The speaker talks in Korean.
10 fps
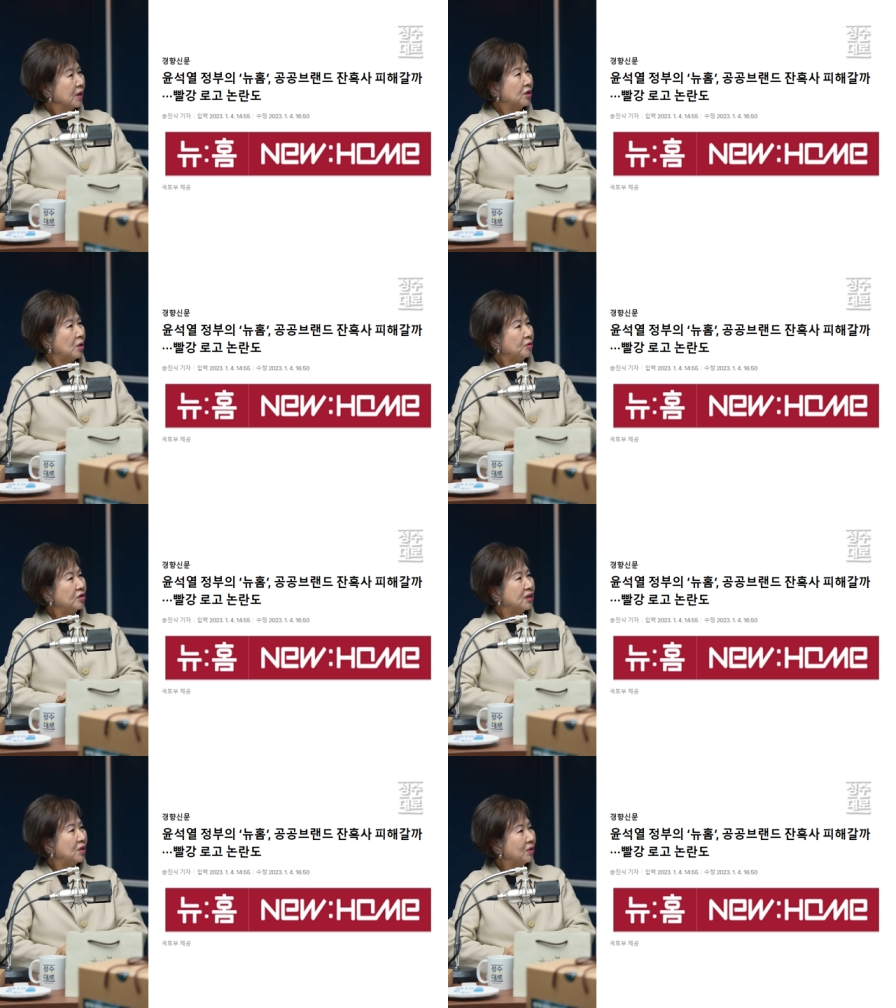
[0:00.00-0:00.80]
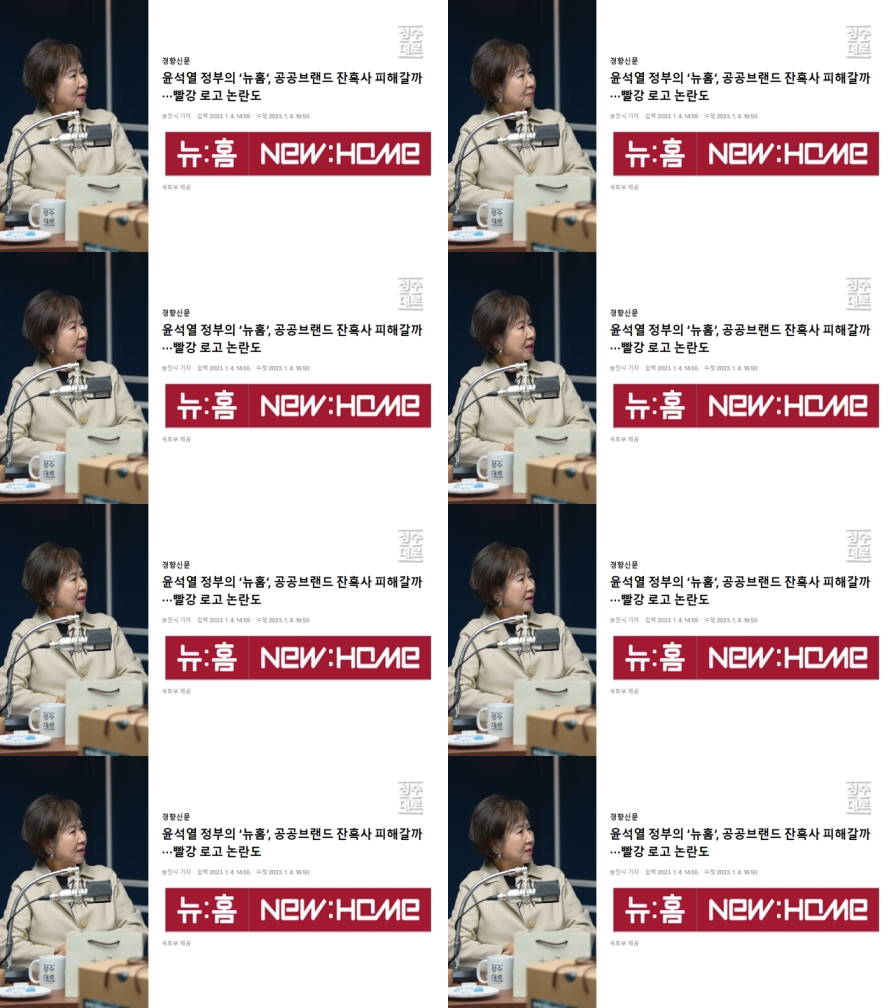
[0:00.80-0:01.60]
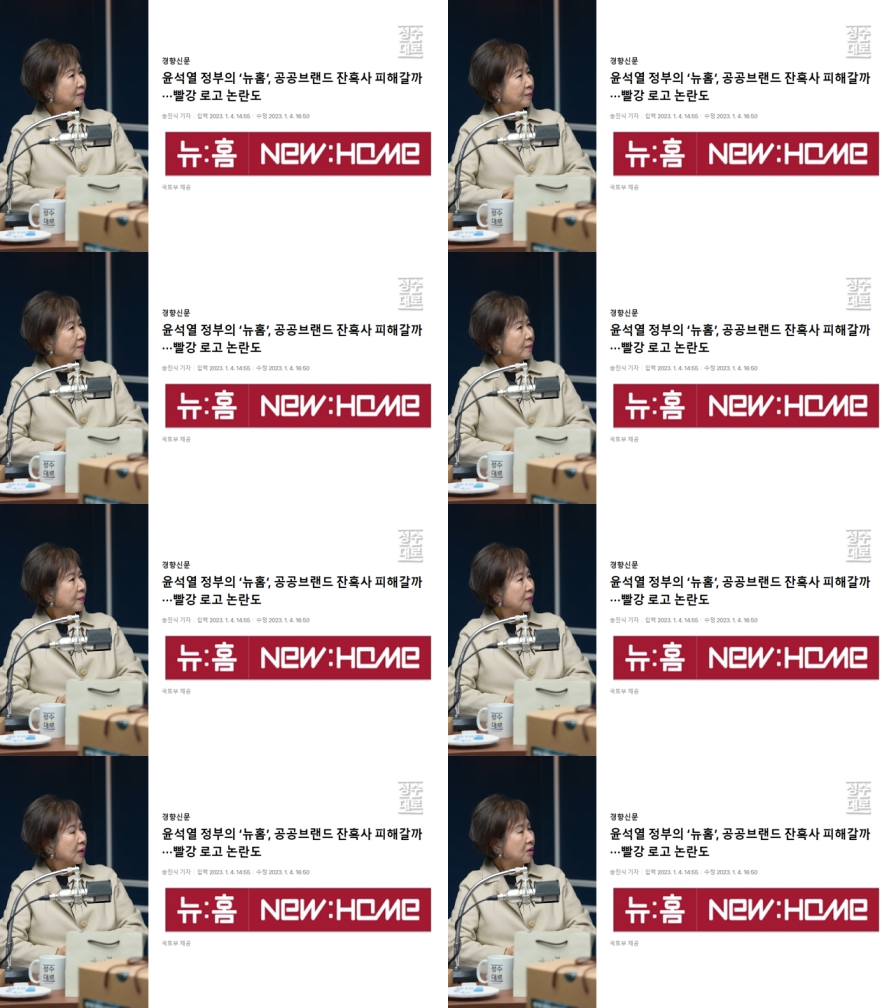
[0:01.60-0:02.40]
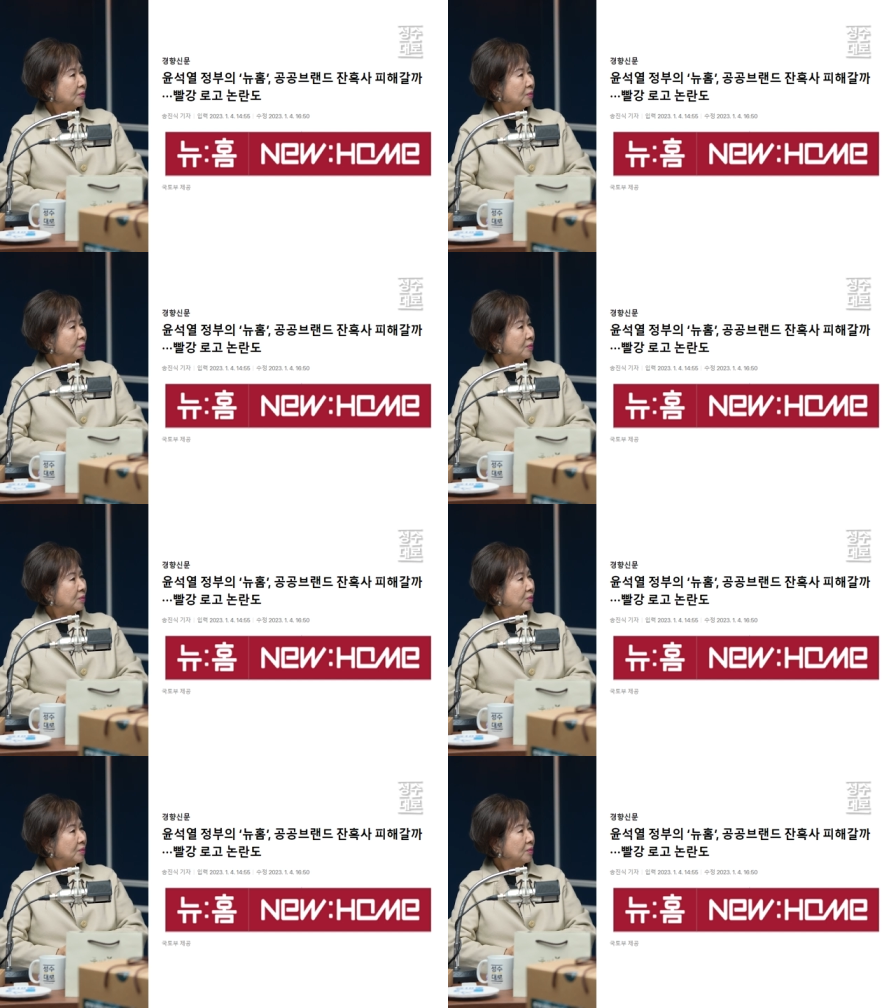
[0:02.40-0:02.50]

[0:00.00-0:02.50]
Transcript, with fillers: 이 W자하고 M자예요. 음.